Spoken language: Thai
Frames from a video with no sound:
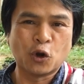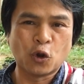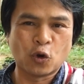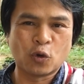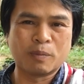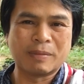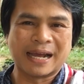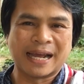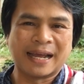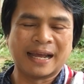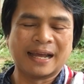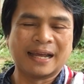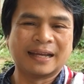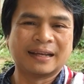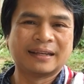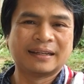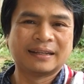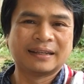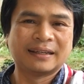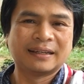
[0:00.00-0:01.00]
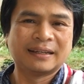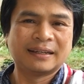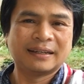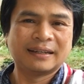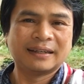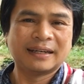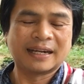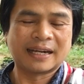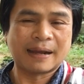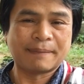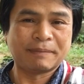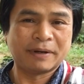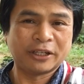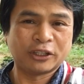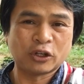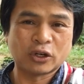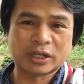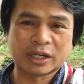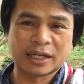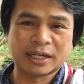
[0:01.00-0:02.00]
ลงมานะครับใน
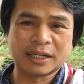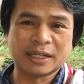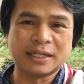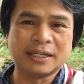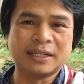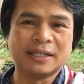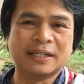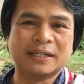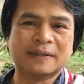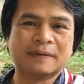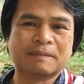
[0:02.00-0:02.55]
ตอนกลางคืน